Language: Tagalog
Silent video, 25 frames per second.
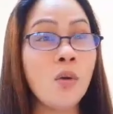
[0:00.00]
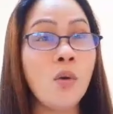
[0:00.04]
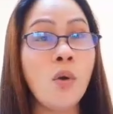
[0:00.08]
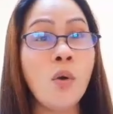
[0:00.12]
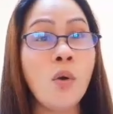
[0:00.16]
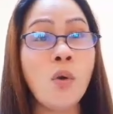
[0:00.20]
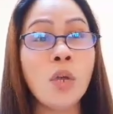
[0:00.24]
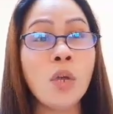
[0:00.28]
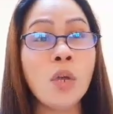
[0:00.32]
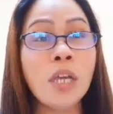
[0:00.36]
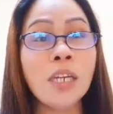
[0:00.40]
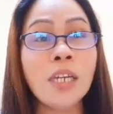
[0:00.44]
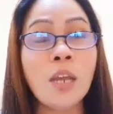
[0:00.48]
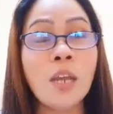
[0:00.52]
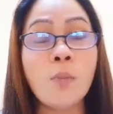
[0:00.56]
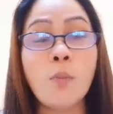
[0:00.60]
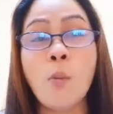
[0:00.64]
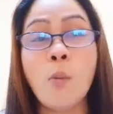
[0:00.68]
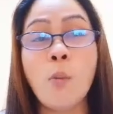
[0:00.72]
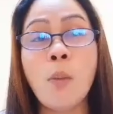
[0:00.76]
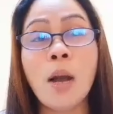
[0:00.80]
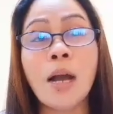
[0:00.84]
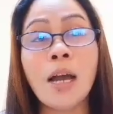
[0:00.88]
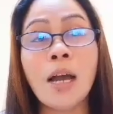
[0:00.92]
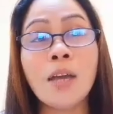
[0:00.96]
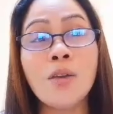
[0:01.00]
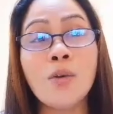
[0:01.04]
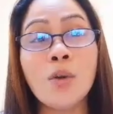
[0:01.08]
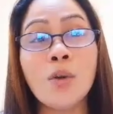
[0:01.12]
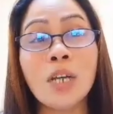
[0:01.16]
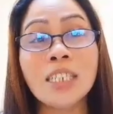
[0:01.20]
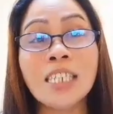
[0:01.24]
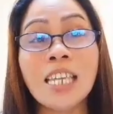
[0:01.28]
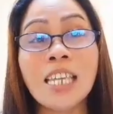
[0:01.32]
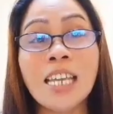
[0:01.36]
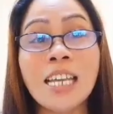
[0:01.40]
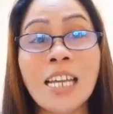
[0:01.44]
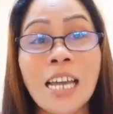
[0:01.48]
O hindi po ba kayo
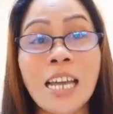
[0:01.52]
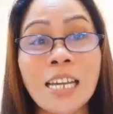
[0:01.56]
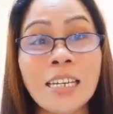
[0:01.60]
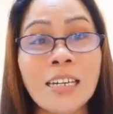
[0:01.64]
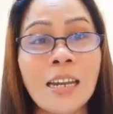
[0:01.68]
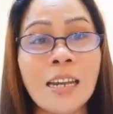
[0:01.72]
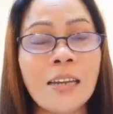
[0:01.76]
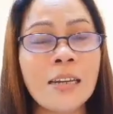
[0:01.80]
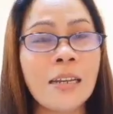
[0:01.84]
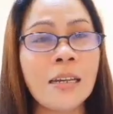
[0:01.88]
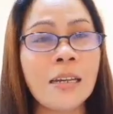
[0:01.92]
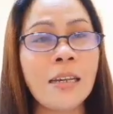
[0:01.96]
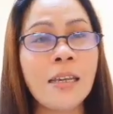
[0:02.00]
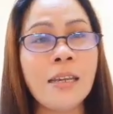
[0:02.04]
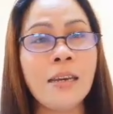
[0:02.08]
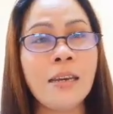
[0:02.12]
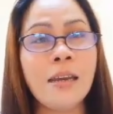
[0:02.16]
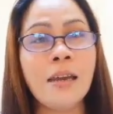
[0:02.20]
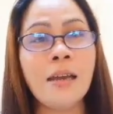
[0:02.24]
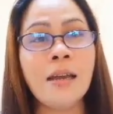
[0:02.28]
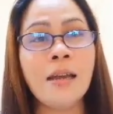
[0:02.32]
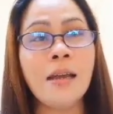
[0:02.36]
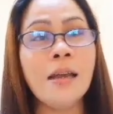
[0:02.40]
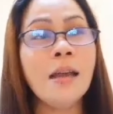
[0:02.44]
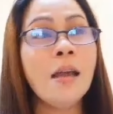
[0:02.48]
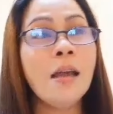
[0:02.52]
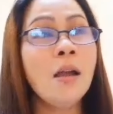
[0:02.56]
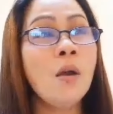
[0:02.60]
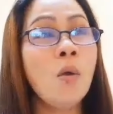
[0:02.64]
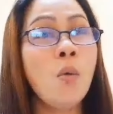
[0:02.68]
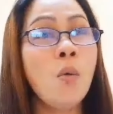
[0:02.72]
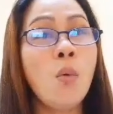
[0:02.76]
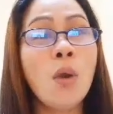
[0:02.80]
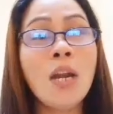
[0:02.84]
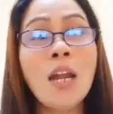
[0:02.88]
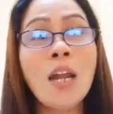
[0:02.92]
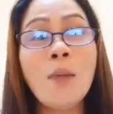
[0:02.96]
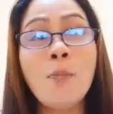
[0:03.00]
kasing ganda ni Rina?
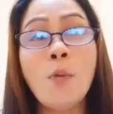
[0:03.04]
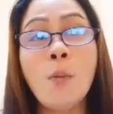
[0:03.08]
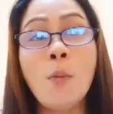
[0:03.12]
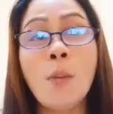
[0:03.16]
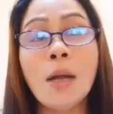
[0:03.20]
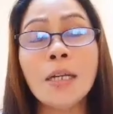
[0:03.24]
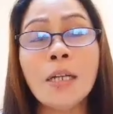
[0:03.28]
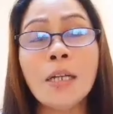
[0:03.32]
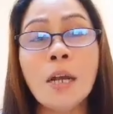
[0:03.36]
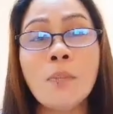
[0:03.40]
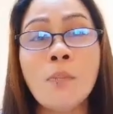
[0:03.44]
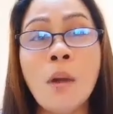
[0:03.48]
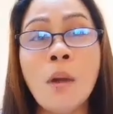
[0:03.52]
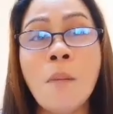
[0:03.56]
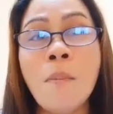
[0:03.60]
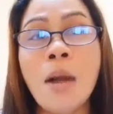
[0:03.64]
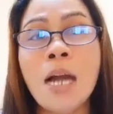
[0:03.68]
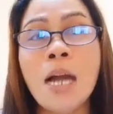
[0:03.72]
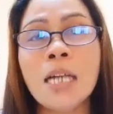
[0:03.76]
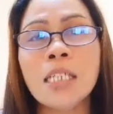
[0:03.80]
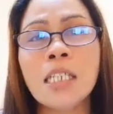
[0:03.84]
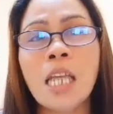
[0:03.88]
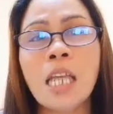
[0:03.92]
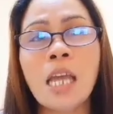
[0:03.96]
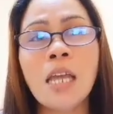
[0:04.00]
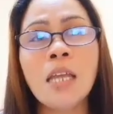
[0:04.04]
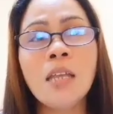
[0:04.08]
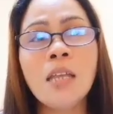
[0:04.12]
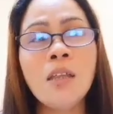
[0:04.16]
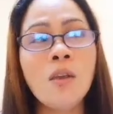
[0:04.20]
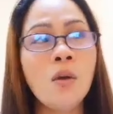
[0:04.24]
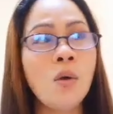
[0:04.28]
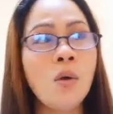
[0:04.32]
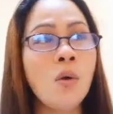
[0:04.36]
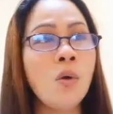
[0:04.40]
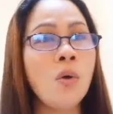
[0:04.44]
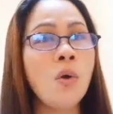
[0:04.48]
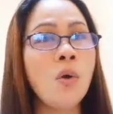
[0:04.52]
Wala po bang nagmamahal sa
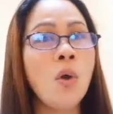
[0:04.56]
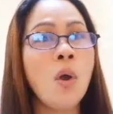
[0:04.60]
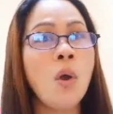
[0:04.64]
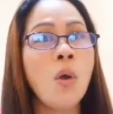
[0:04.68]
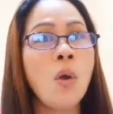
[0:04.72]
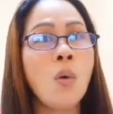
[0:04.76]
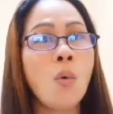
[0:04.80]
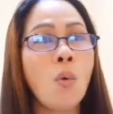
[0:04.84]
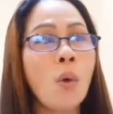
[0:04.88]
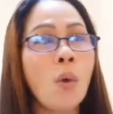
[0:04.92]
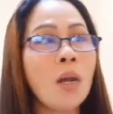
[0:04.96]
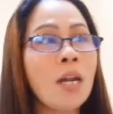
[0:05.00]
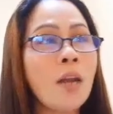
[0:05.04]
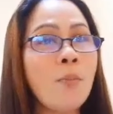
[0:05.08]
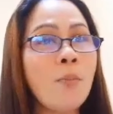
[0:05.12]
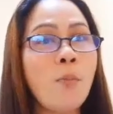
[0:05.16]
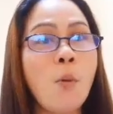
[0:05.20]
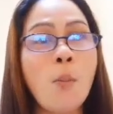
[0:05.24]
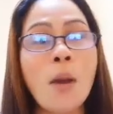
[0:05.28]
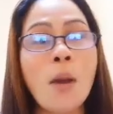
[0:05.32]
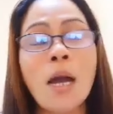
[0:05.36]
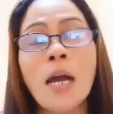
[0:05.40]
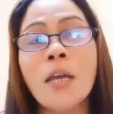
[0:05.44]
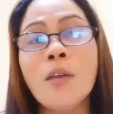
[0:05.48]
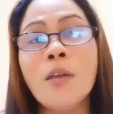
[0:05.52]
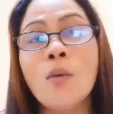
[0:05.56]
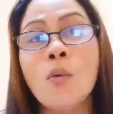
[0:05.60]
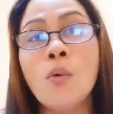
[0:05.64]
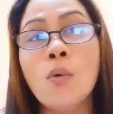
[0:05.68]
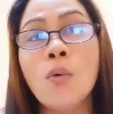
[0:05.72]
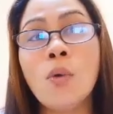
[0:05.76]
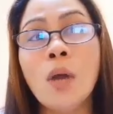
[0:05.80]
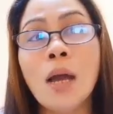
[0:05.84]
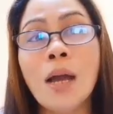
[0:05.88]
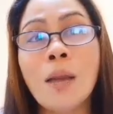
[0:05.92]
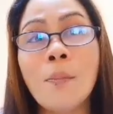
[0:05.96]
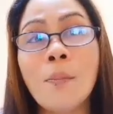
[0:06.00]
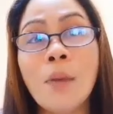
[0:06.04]
inyo? Wala po ba
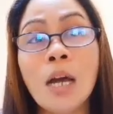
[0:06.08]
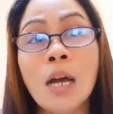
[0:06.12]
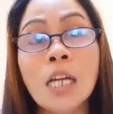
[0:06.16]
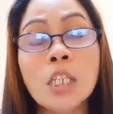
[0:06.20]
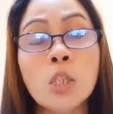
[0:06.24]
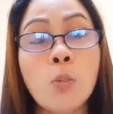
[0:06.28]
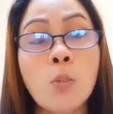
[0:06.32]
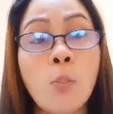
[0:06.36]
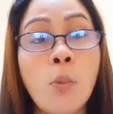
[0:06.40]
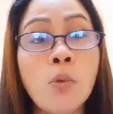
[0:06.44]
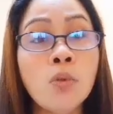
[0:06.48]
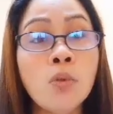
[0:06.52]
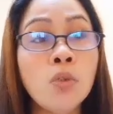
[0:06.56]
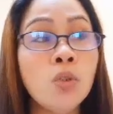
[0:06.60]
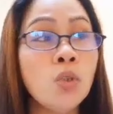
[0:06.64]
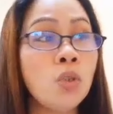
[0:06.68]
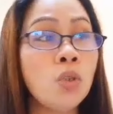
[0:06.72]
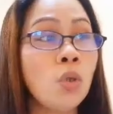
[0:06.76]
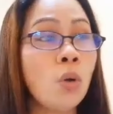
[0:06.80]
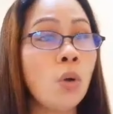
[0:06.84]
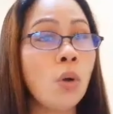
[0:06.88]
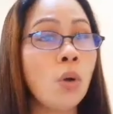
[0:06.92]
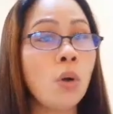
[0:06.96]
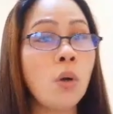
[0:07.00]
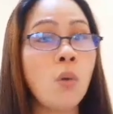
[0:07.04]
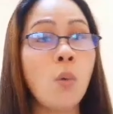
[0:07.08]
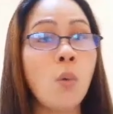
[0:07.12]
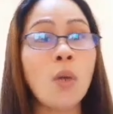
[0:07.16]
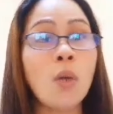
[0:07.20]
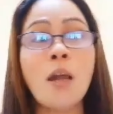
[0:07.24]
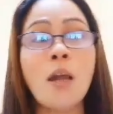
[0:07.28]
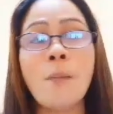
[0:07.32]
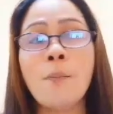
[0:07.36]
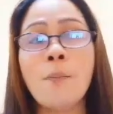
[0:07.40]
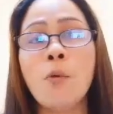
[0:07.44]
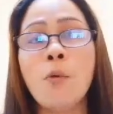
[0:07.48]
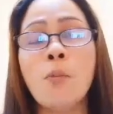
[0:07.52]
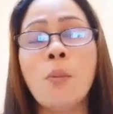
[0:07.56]
kayong uh, mga sponsor?
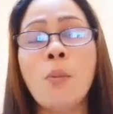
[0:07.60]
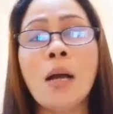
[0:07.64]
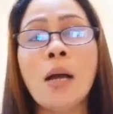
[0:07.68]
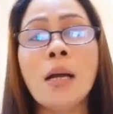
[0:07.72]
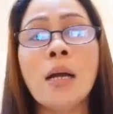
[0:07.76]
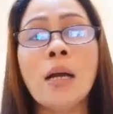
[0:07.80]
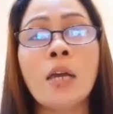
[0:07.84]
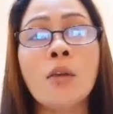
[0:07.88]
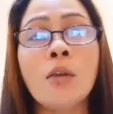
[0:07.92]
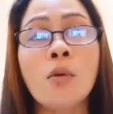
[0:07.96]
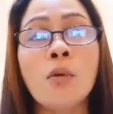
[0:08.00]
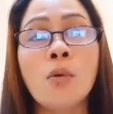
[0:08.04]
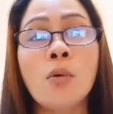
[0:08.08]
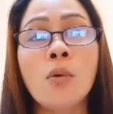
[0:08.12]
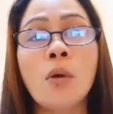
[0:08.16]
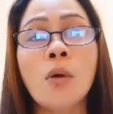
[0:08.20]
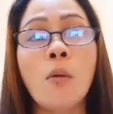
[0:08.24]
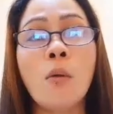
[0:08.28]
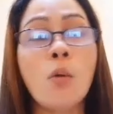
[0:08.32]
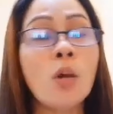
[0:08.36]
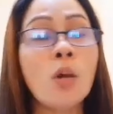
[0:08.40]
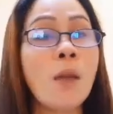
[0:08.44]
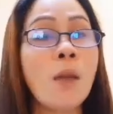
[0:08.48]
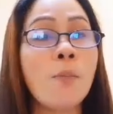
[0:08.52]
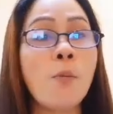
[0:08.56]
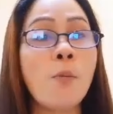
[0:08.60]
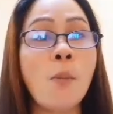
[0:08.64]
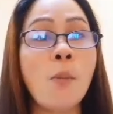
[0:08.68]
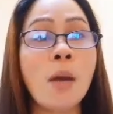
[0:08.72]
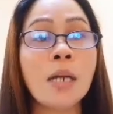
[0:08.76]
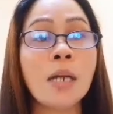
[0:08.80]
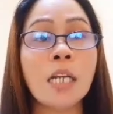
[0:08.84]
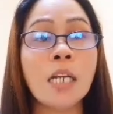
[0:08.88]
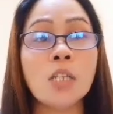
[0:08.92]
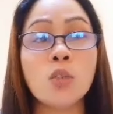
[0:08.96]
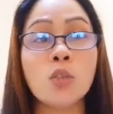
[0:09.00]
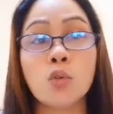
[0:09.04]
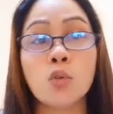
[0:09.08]
Wala po bang kayong wala po
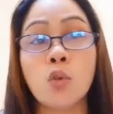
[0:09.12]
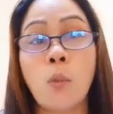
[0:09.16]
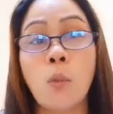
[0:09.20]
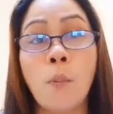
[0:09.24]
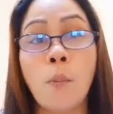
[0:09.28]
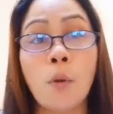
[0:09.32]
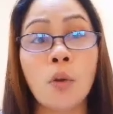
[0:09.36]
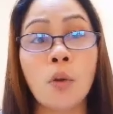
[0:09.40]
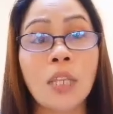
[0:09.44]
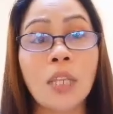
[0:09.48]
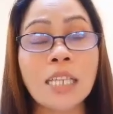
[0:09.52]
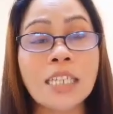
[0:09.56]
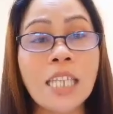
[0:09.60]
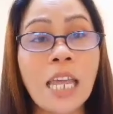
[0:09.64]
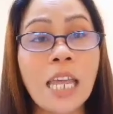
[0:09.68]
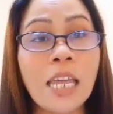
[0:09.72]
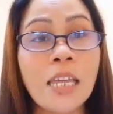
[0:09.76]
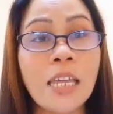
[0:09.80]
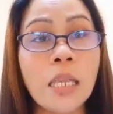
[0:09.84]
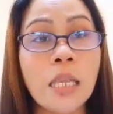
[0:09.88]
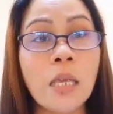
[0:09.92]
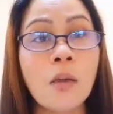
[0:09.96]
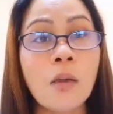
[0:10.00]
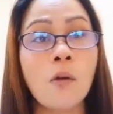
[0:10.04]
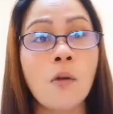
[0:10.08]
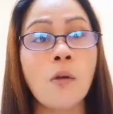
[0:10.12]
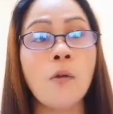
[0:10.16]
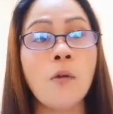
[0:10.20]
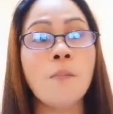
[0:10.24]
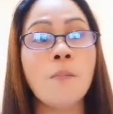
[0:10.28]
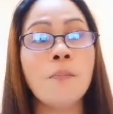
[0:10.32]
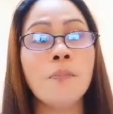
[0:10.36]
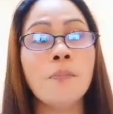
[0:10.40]
bang nagsusuporta sa inyo?